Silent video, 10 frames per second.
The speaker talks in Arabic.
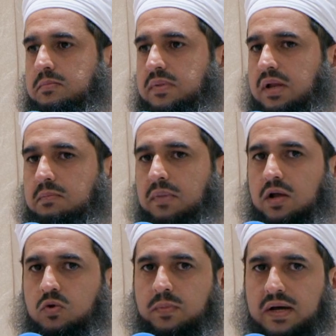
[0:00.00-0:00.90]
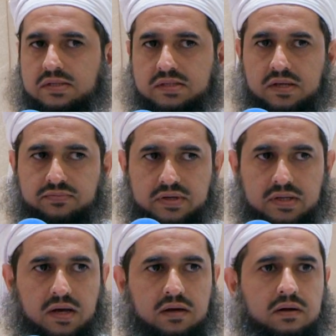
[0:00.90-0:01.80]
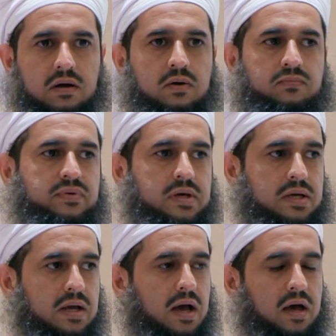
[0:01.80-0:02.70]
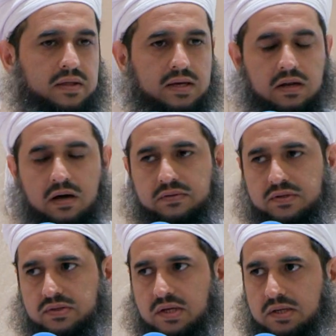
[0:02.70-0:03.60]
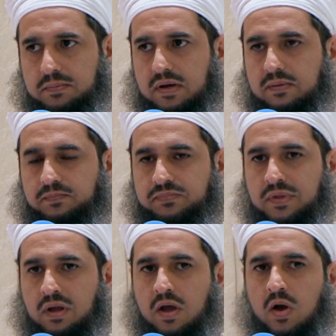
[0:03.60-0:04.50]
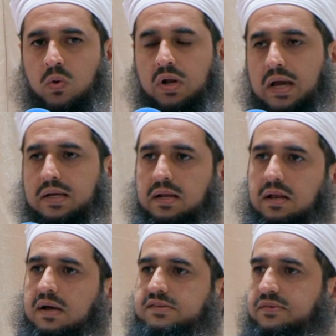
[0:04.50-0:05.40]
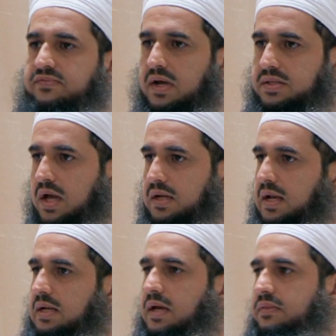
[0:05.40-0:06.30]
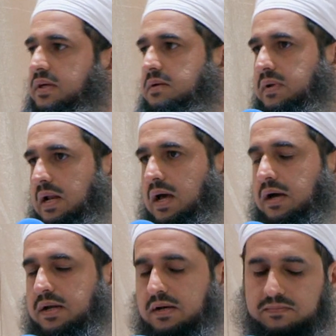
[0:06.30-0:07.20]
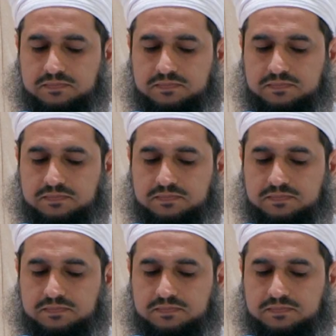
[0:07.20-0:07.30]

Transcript: من المعلومات الدفينة في هذه الأرض الطيبة ولكن للأسف يحتاج إلى الكثير من العناء